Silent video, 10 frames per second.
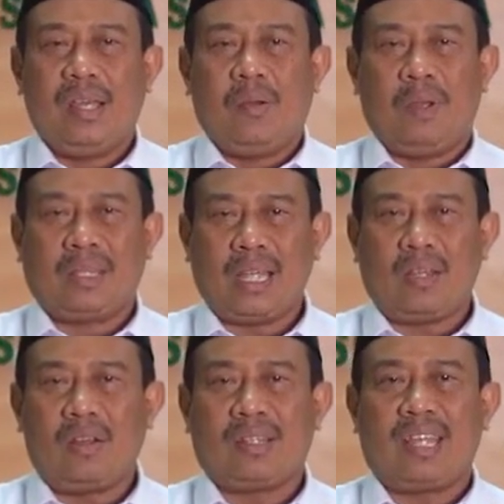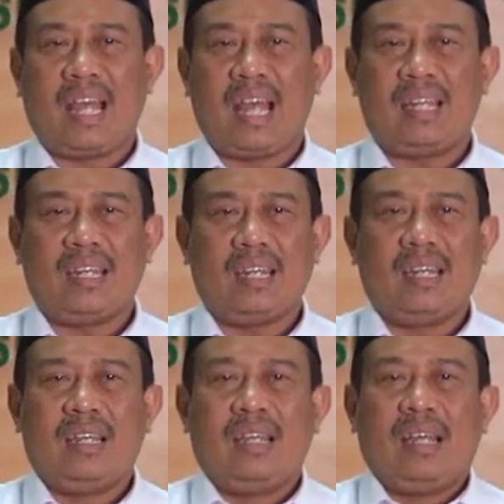Witik Tong Tian,
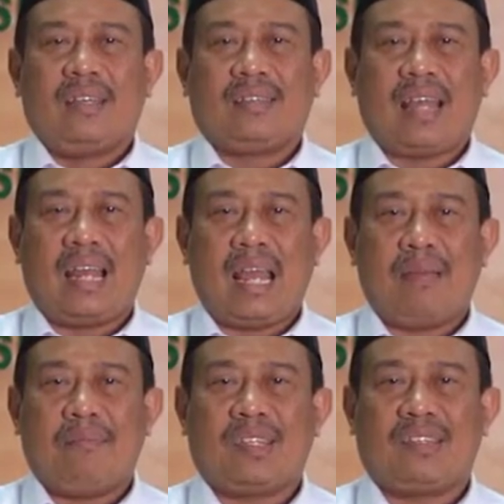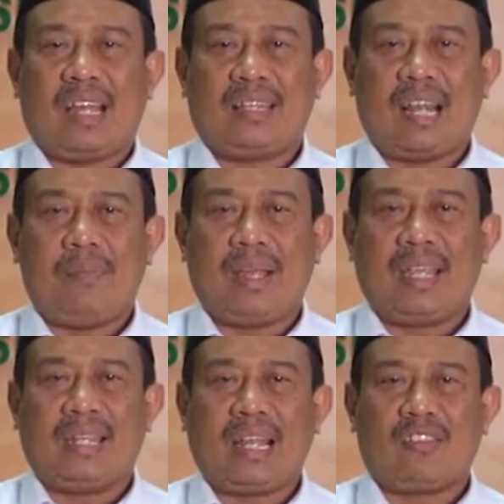salam sejahtera
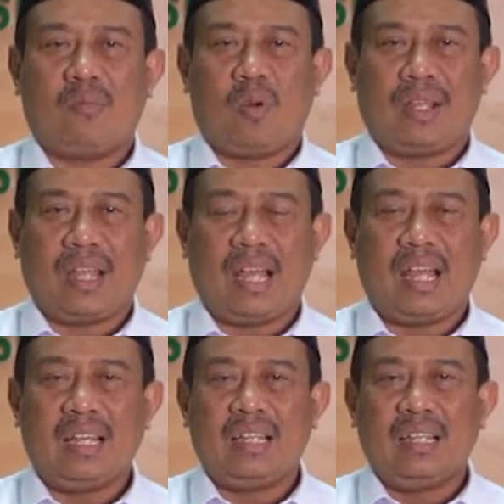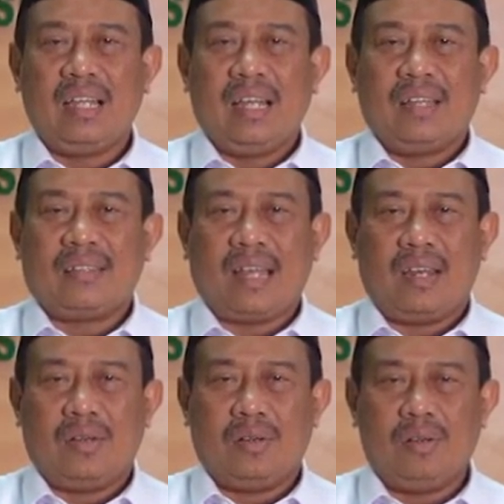bagi kita semuanya.
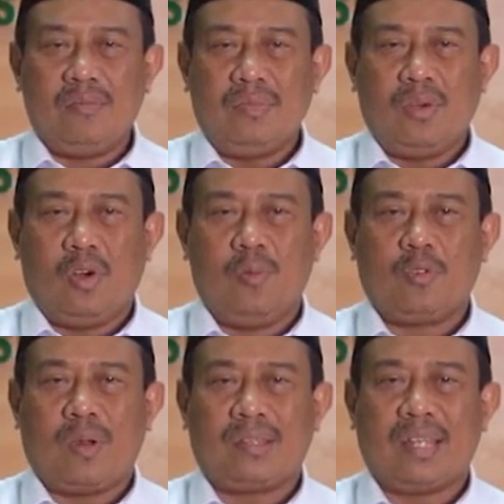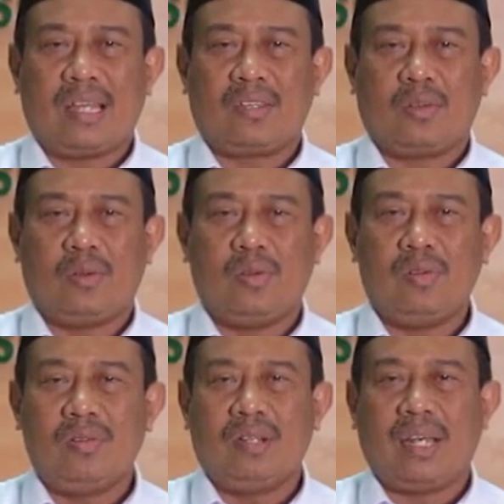Salam, Om
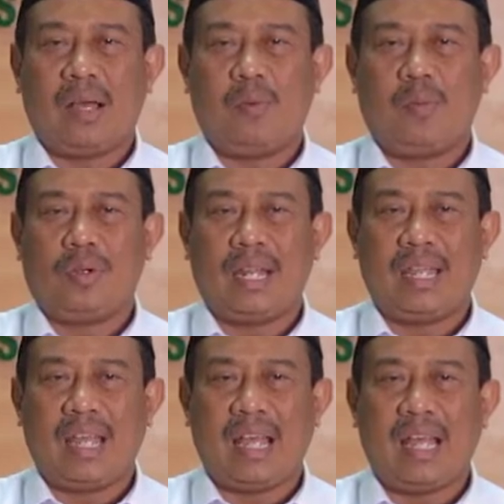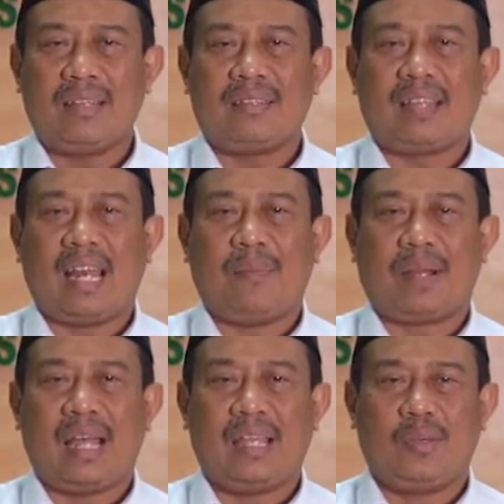Swastiastu, Namo Buddhaya, Salam
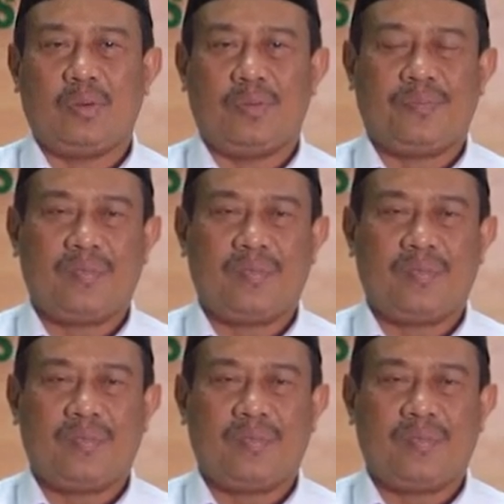Rahayu.